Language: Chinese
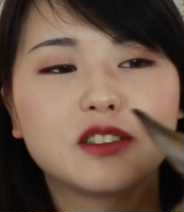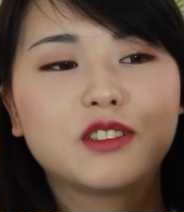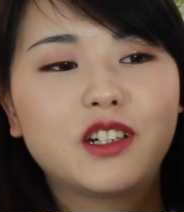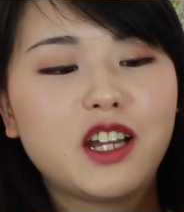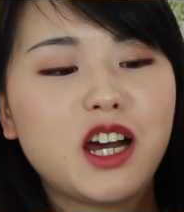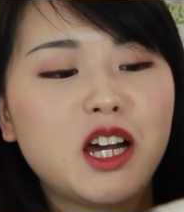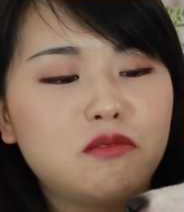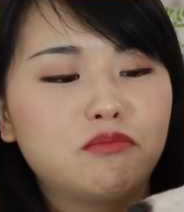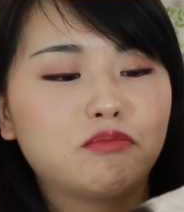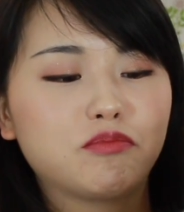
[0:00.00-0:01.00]
了，
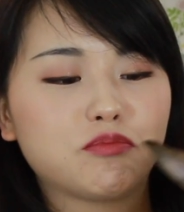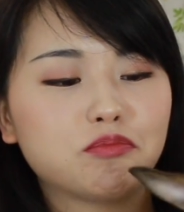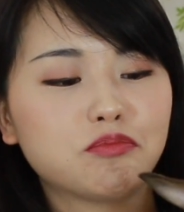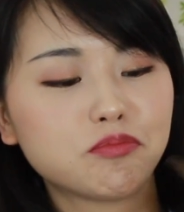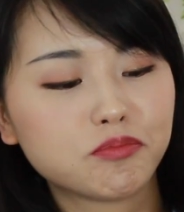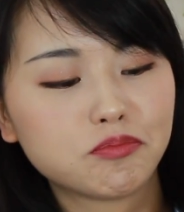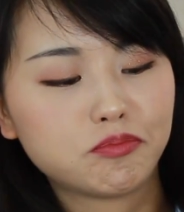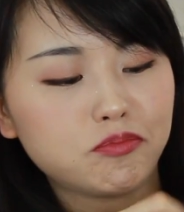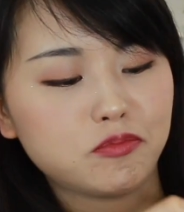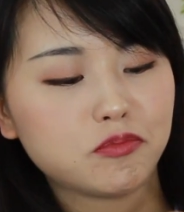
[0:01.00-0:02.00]

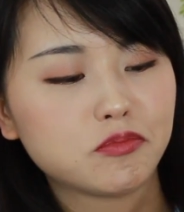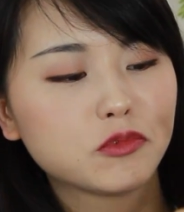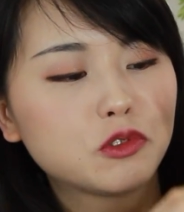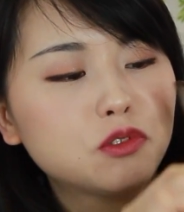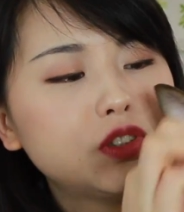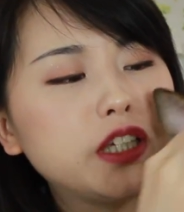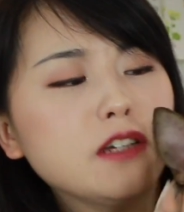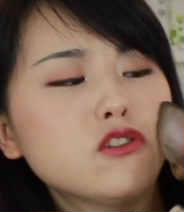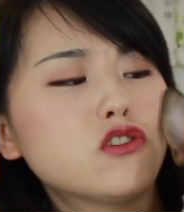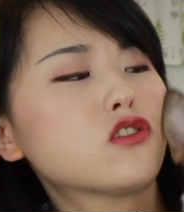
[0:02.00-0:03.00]
嗯，郭比
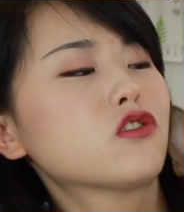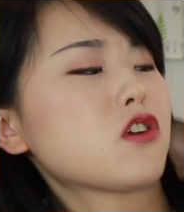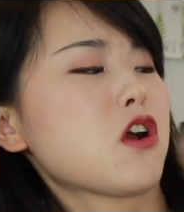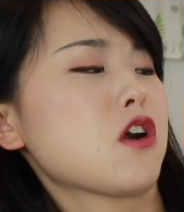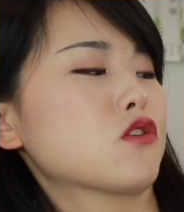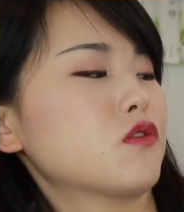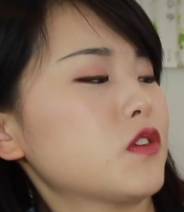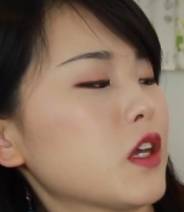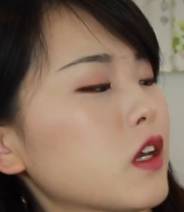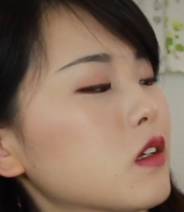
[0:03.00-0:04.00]
眼屎，郭
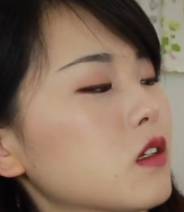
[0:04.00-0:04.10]
比，